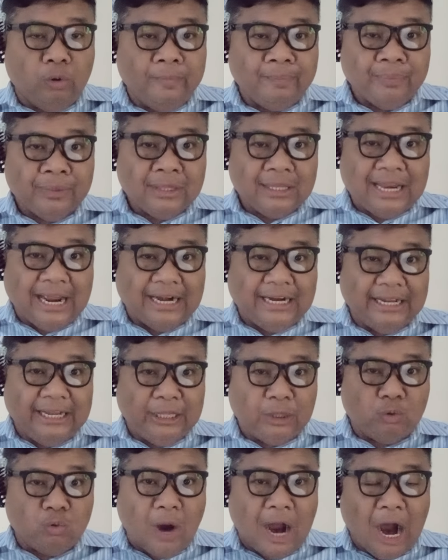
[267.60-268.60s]
dan
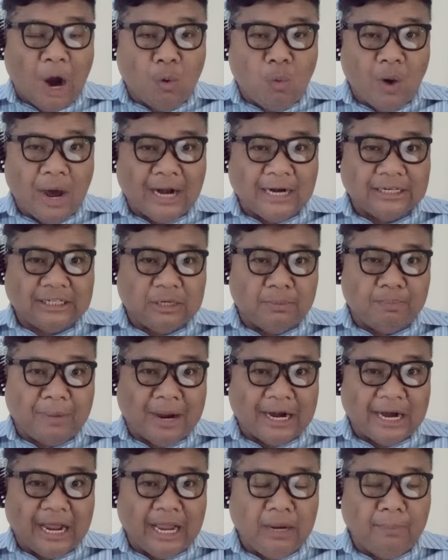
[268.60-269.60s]
itu awal di mana
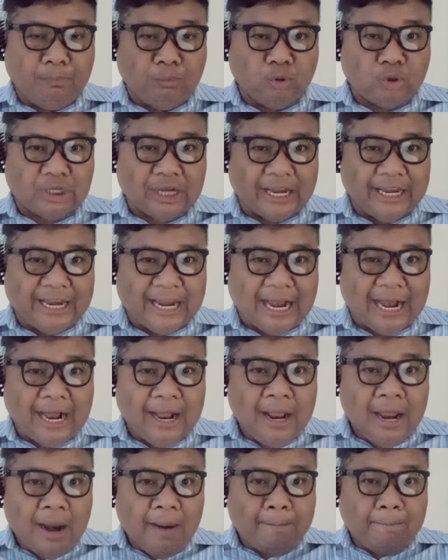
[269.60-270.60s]
ibu saya
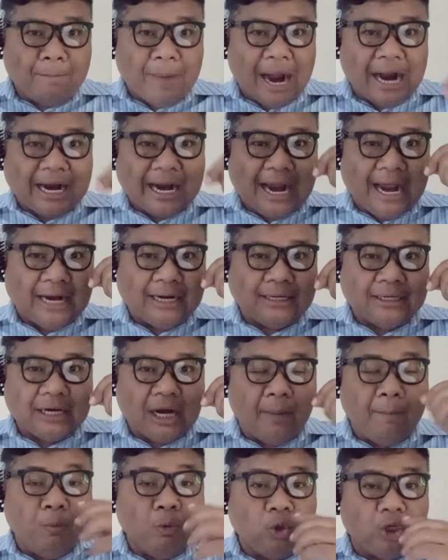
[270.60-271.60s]
makan
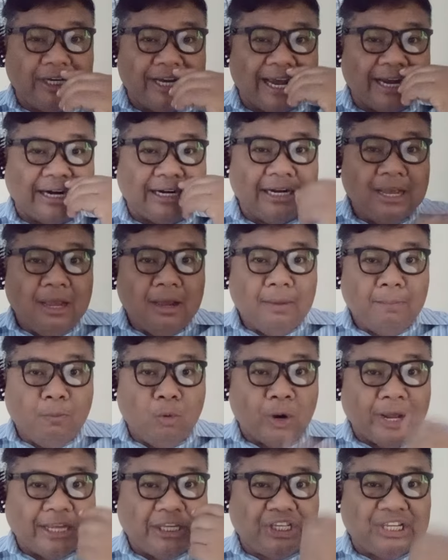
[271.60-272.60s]
kemudian mulai
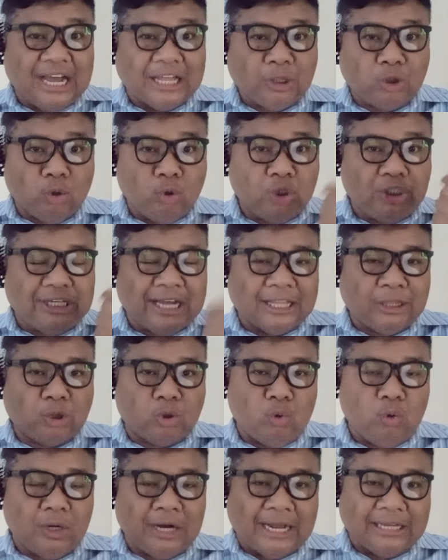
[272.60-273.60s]
jatuh-jatuh
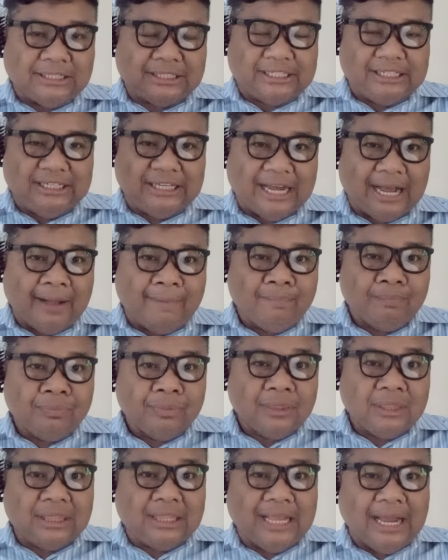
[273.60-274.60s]
nasinya.
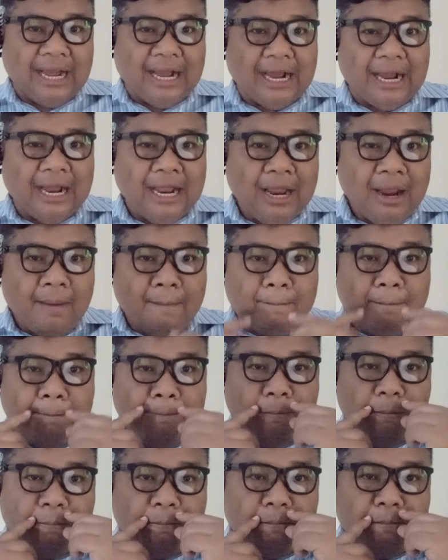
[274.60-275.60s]
Da,
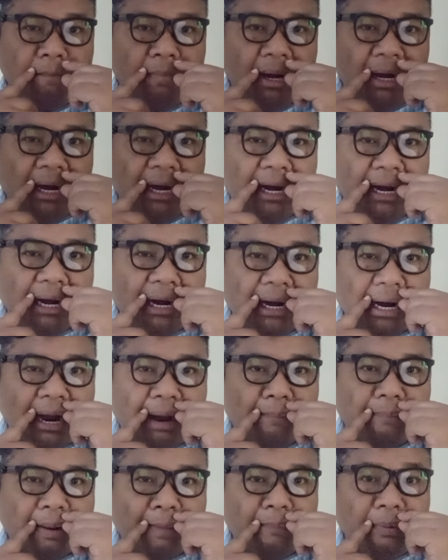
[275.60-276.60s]
e, apa
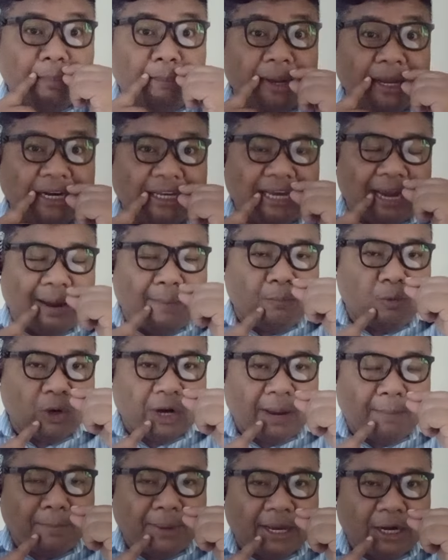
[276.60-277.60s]
bibirnya mulai
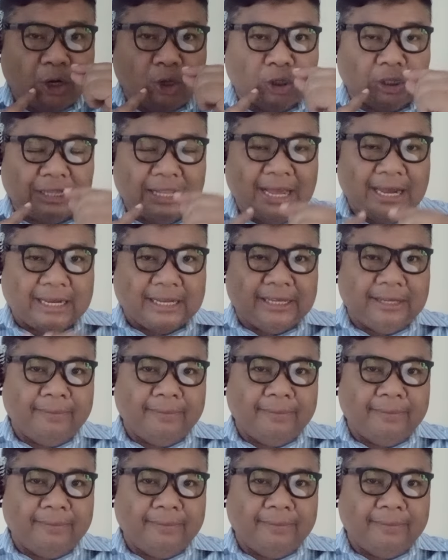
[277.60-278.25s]
perot lagi.